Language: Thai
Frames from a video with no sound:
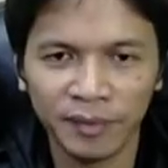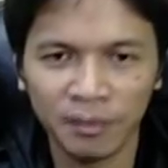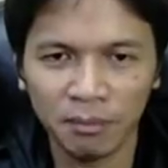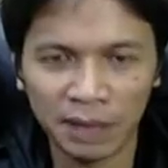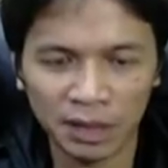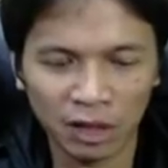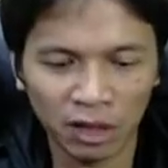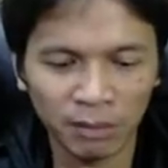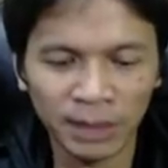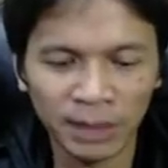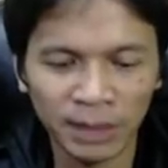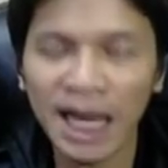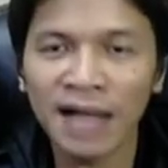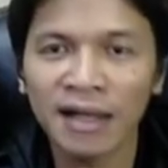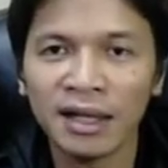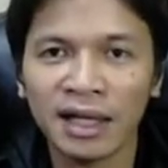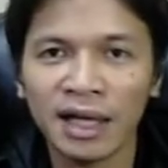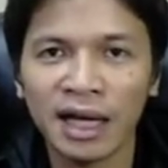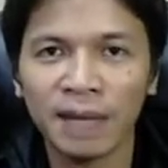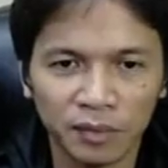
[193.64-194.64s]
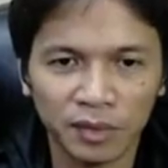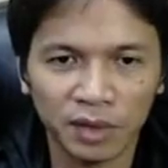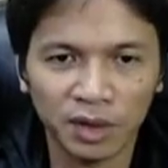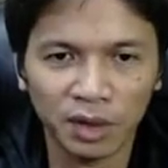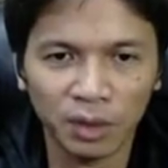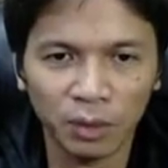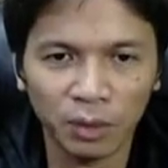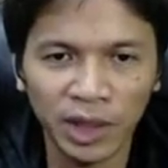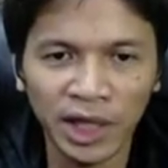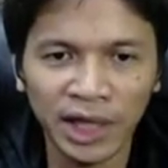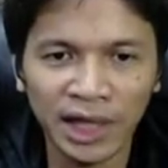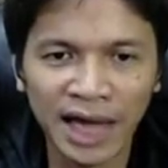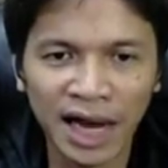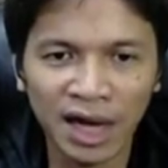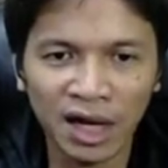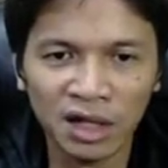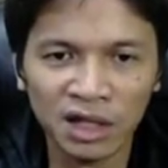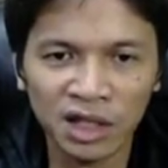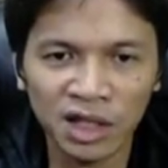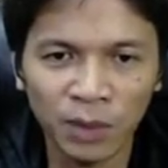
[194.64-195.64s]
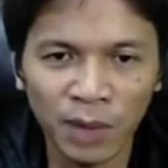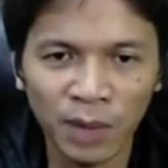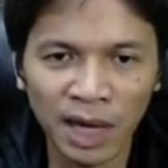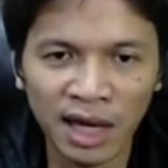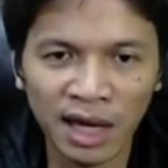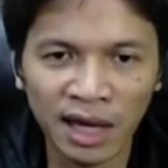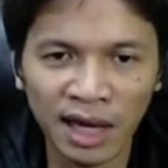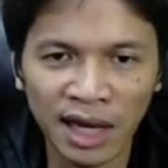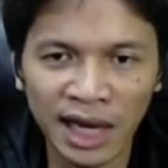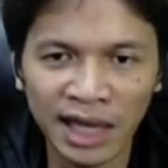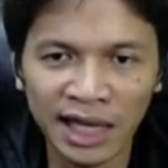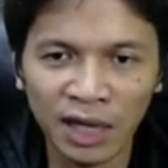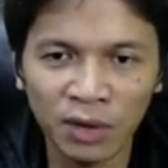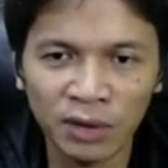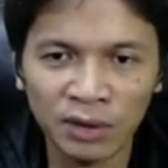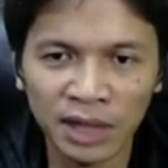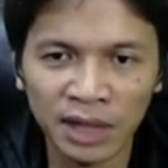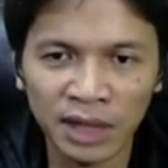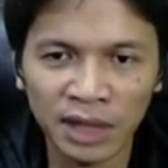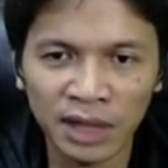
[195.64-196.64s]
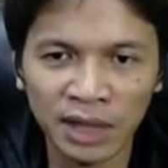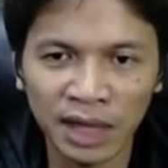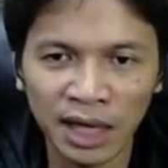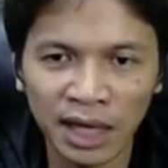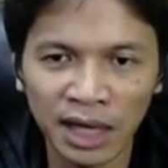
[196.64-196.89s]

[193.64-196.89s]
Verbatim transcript: มันก็ไม่ยากนะครับ วิธีการก็คือว่าให้เราจะได้คัด